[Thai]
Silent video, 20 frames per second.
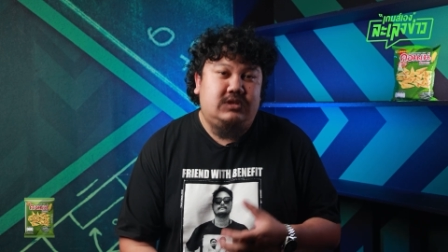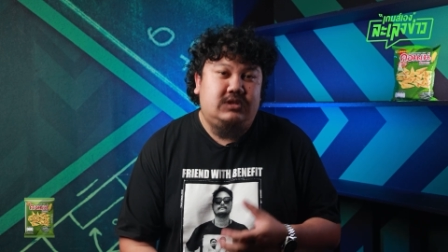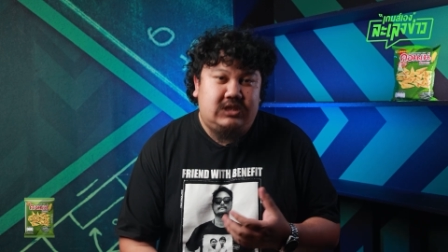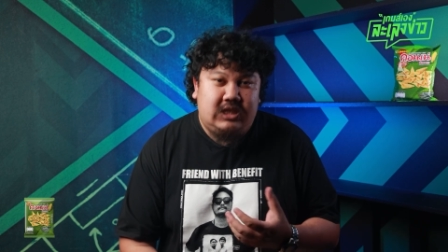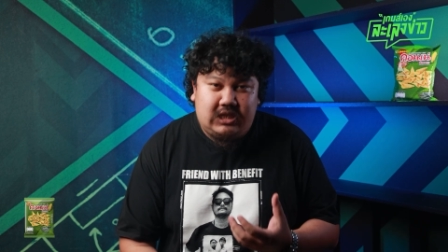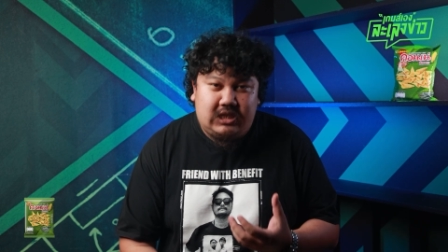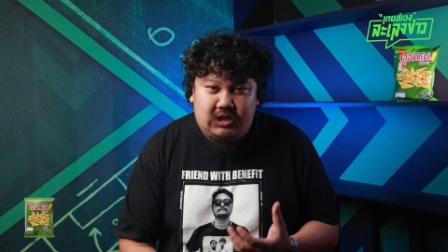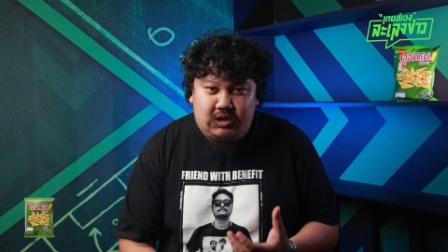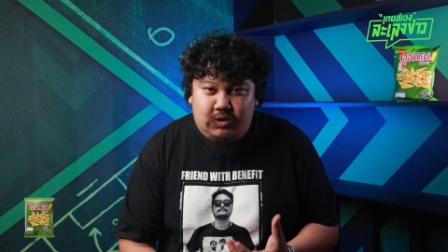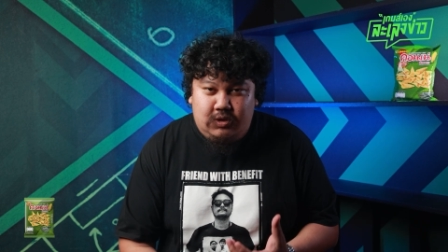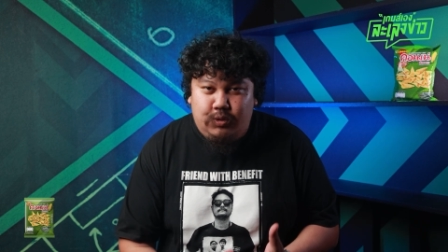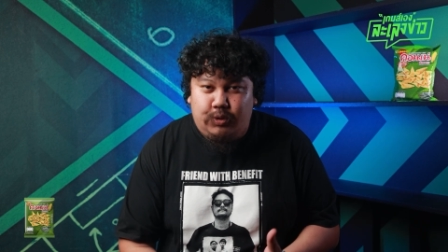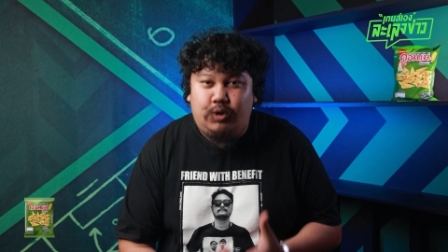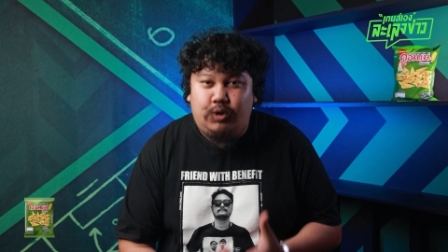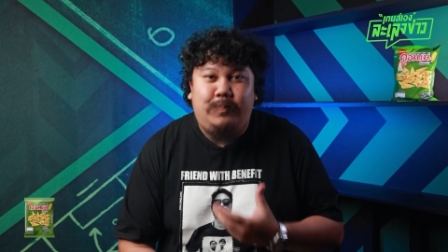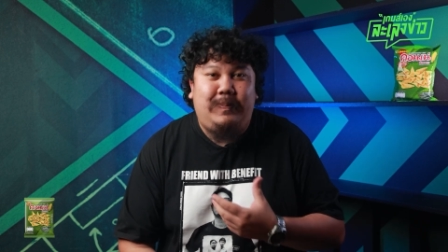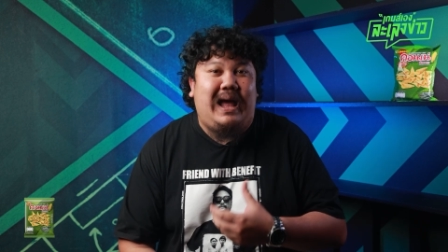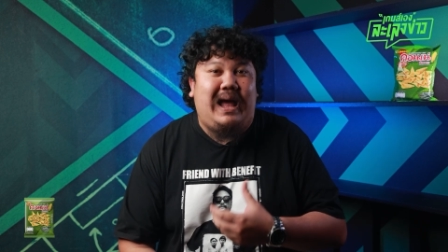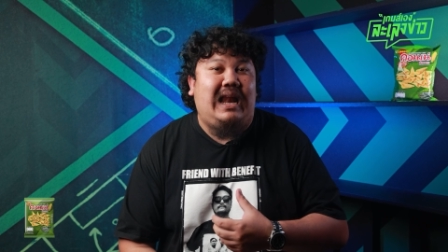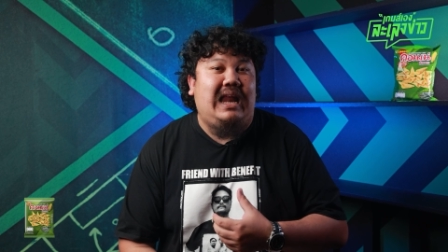ศึกยูโร
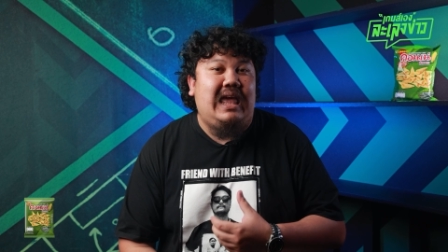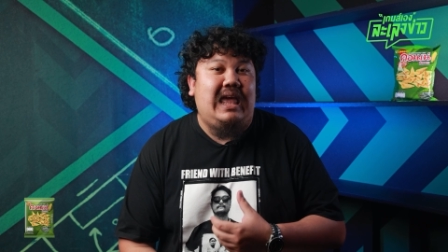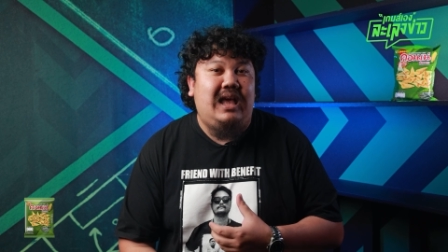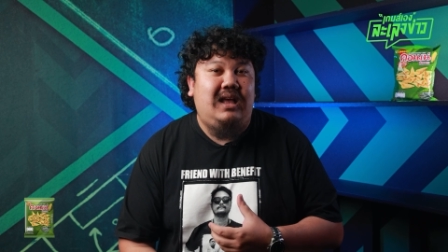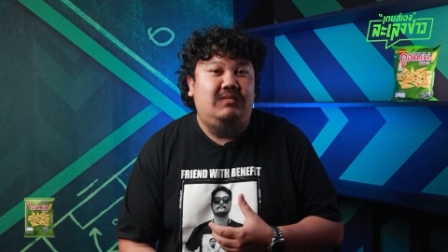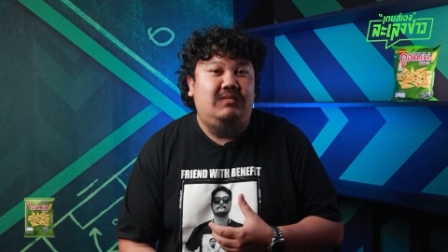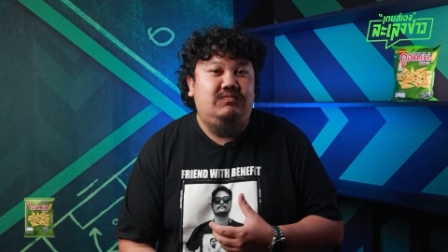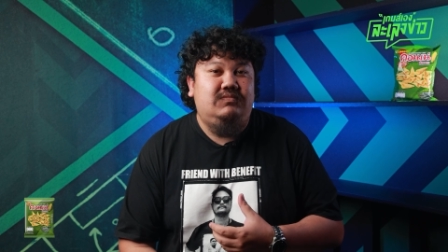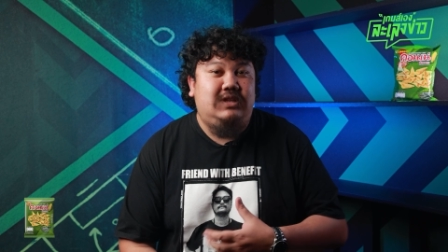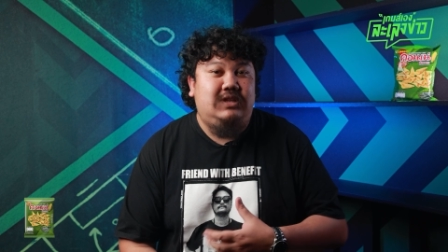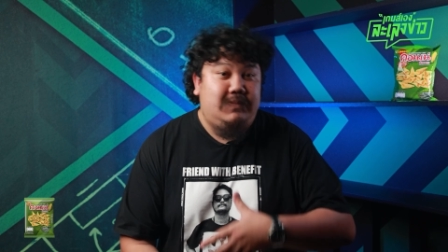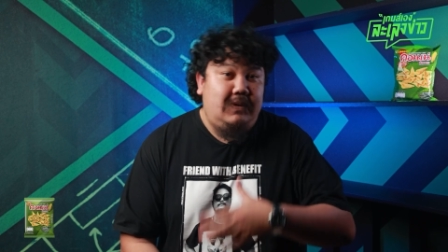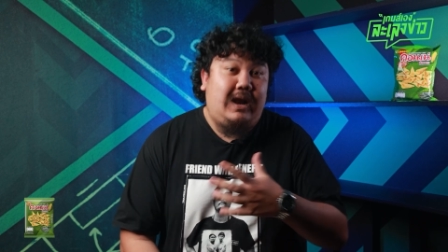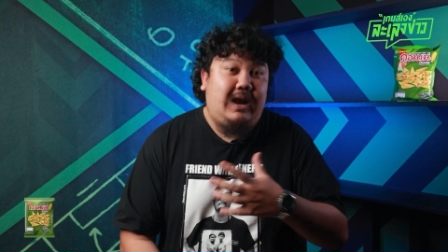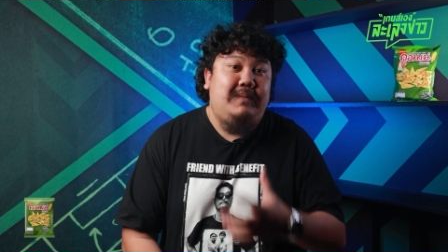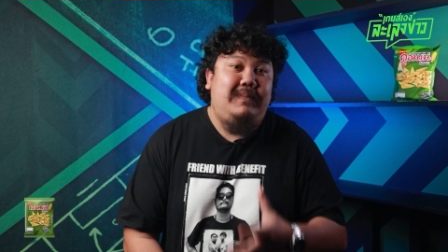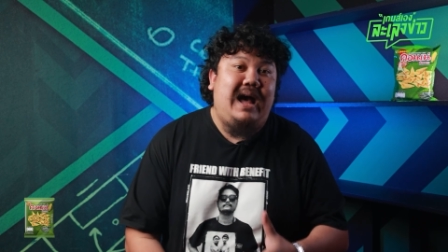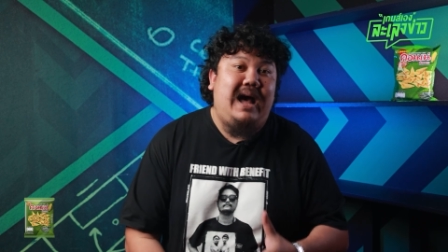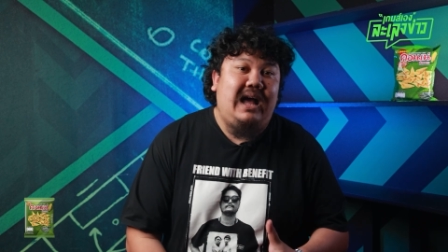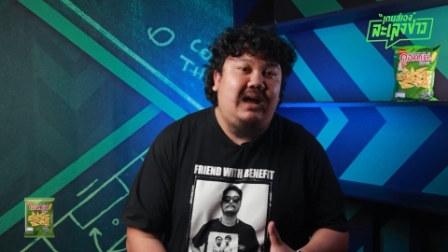ปาลีกจะมีใค
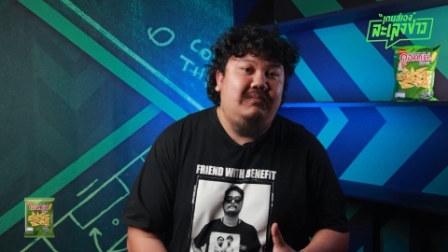รบ้า